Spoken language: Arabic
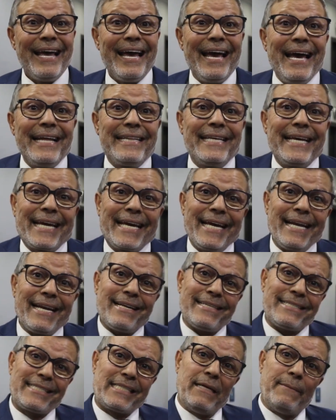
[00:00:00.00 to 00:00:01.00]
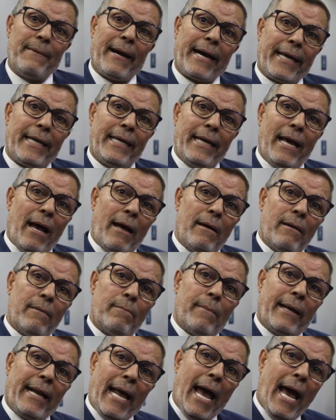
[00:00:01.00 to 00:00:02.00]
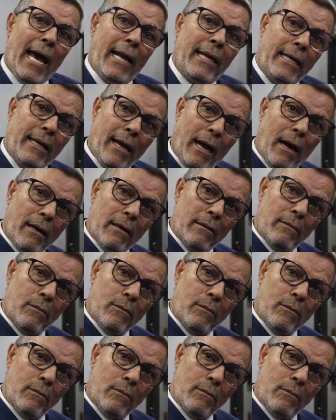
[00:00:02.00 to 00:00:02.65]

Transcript: هذه غير سباقيه مرحليه